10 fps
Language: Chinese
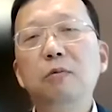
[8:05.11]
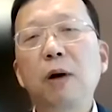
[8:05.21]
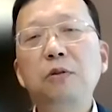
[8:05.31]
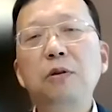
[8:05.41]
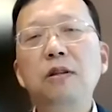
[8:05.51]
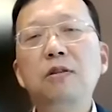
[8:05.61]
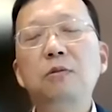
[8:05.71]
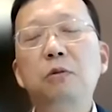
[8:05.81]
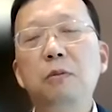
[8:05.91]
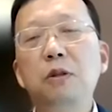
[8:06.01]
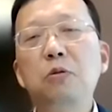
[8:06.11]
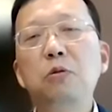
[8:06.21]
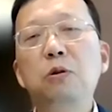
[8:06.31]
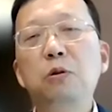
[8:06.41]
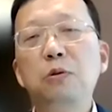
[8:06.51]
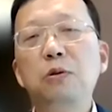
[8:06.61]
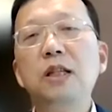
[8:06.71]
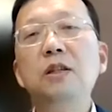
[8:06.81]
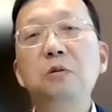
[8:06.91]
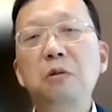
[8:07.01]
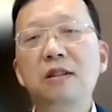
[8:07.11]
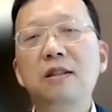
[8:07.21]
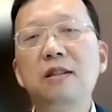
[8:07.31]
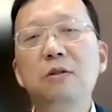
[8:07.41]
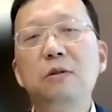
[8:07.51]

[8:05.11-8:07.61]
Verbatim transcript: 完全是我们中国过去经历过的事情，